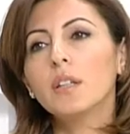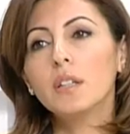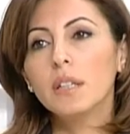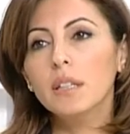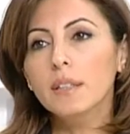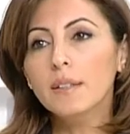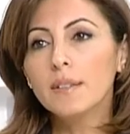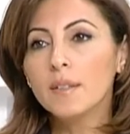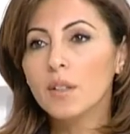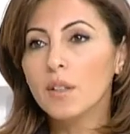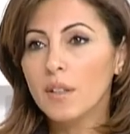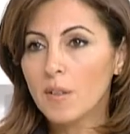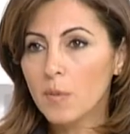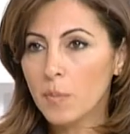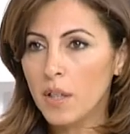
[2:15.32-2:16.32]
كريت
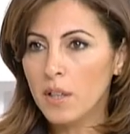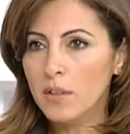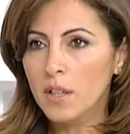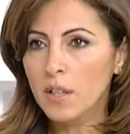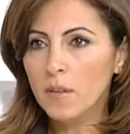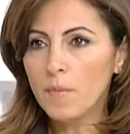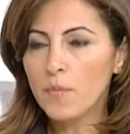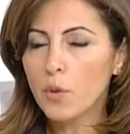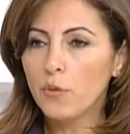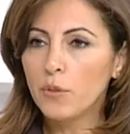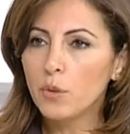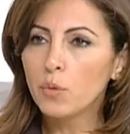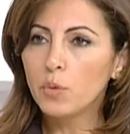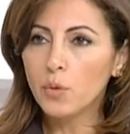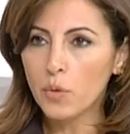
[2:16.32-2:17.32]
إسبانيا
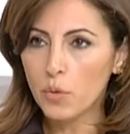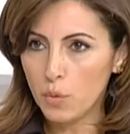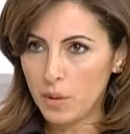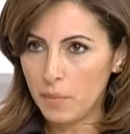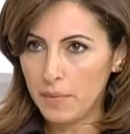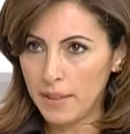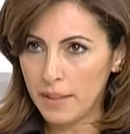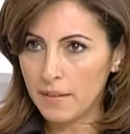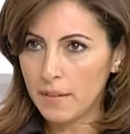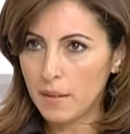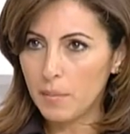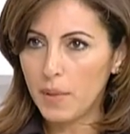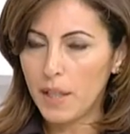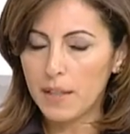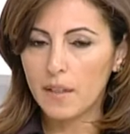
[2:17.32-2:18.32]
في تونس ولبنان
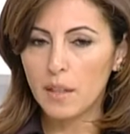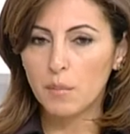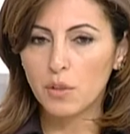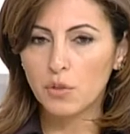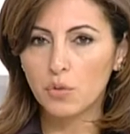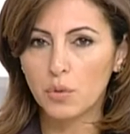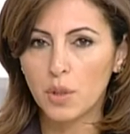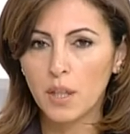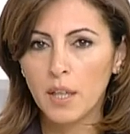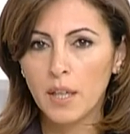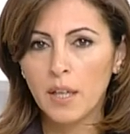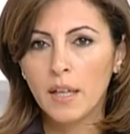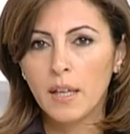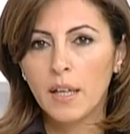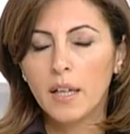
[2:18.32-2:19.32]
بهذا المشروع
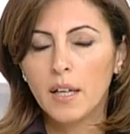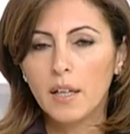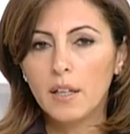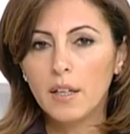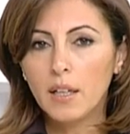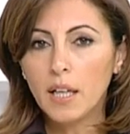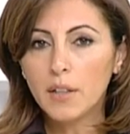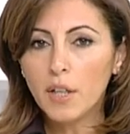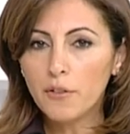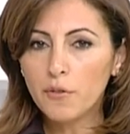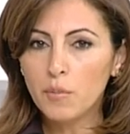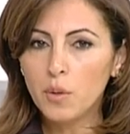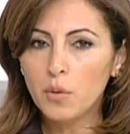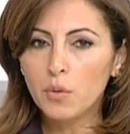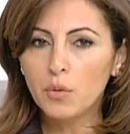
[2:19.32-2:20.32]
آه،
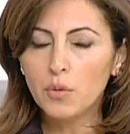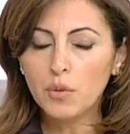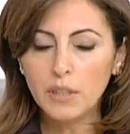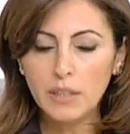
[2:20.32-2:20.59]
الهدف منه